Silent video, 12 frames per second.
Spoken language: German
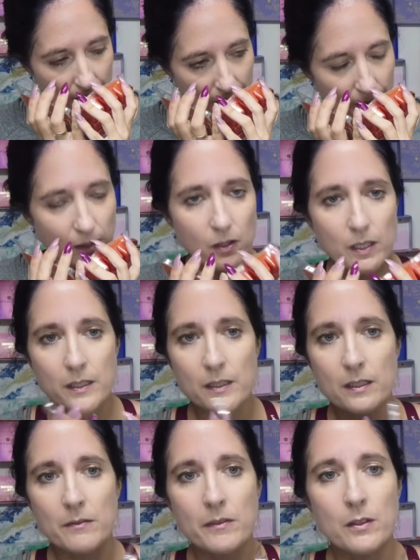Das wäre auch
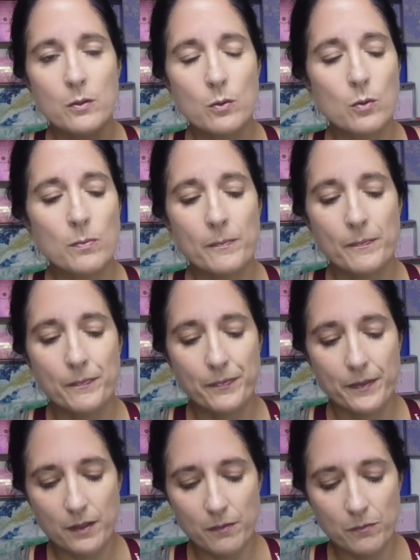einer, den wir
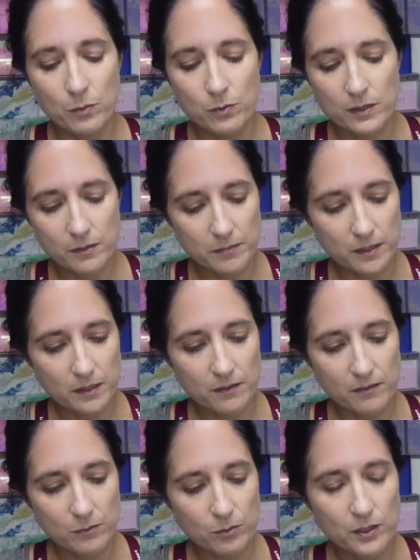oben im
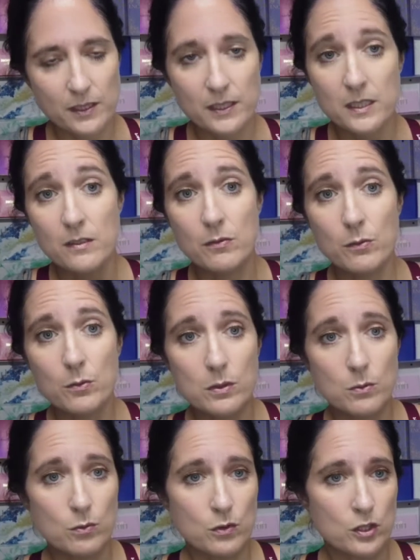Wohnzimmer oder den ich in den
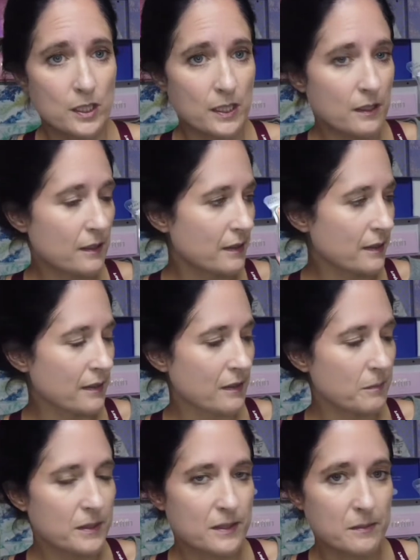Flur gut stellen
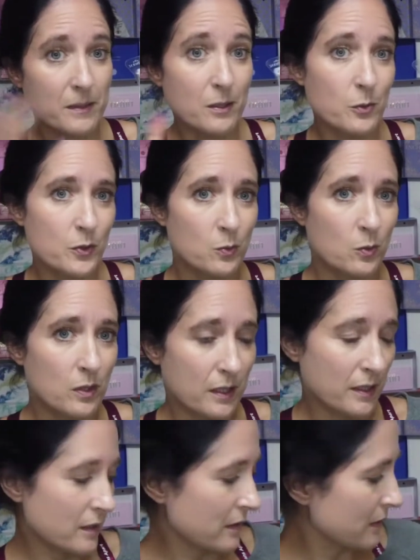kann, damit es im Haus gut
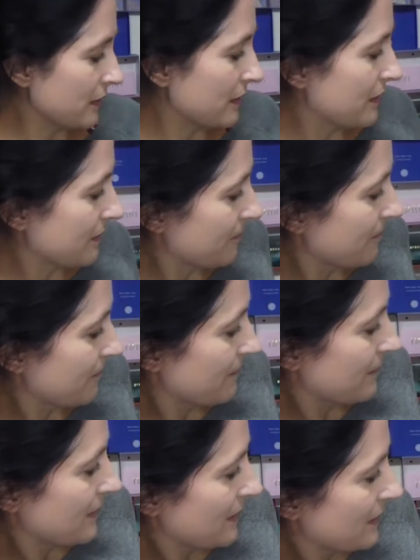danach riecht.
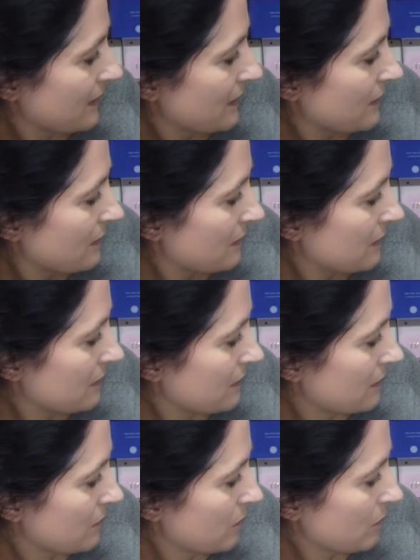
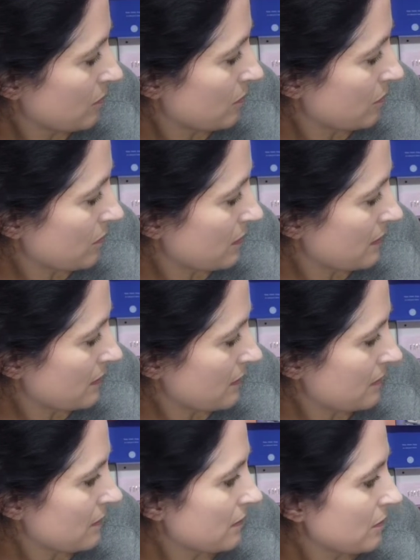So,
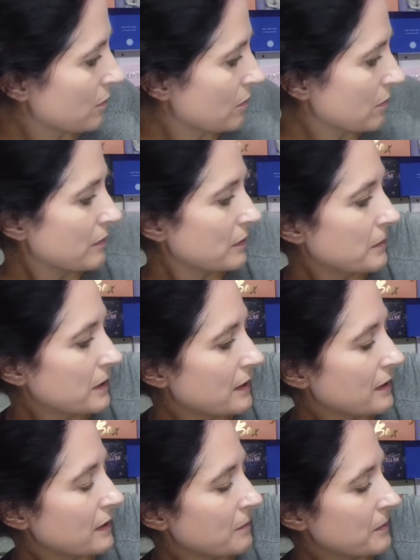dann gucken wir
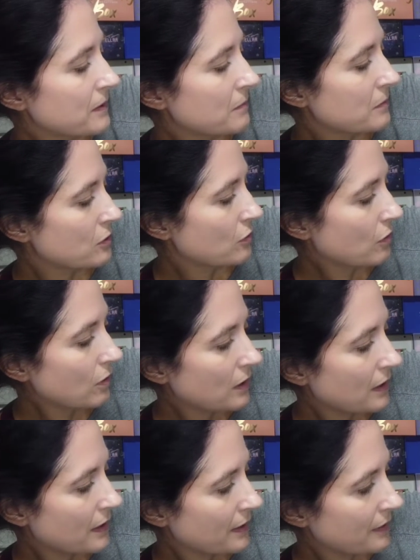mal. Dann gibt es nämlich
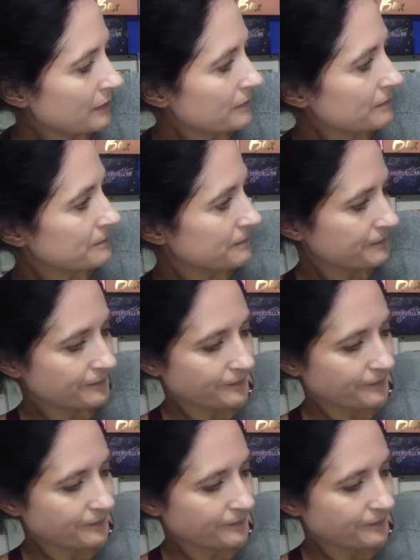noch einen.